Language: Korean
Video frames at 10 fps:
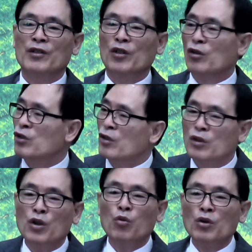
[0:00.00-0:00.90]

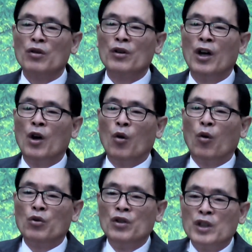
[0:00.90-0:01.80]
영적인 겨울은
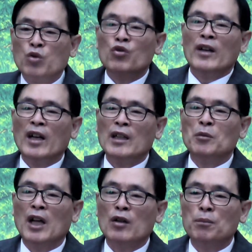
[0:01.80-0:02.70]
오늘 이 순간
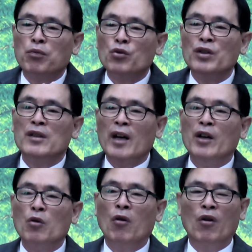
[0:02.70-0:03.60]
하나님이 나를 부르신다
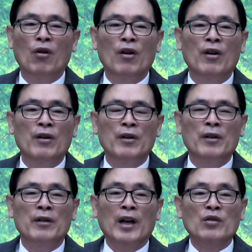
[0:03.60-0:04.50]
해도
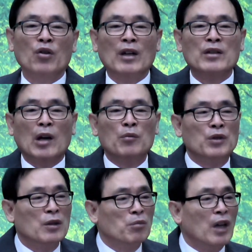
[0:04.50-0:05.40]
내가 선한
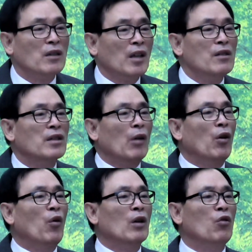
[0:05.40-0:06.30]
싸움 지금까지 잘
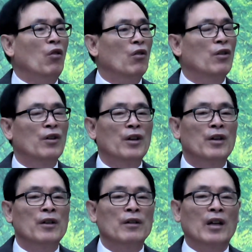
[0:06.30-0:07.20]
싸워왔고
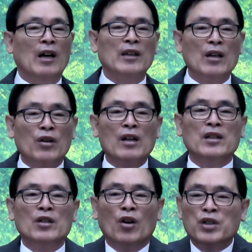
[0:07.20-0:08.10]
내가 달려갈
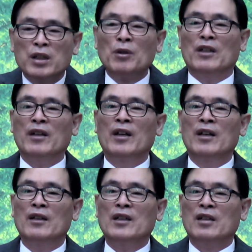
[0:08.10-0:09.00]
길을 열심히
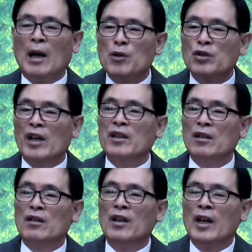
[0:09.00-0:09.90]
이 사명자의
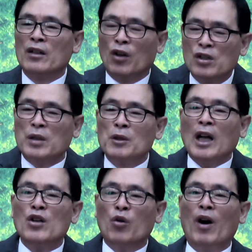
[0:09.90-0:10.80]
길을 열심히
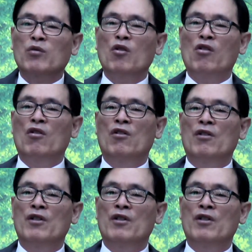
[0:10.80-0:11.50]
달려왔고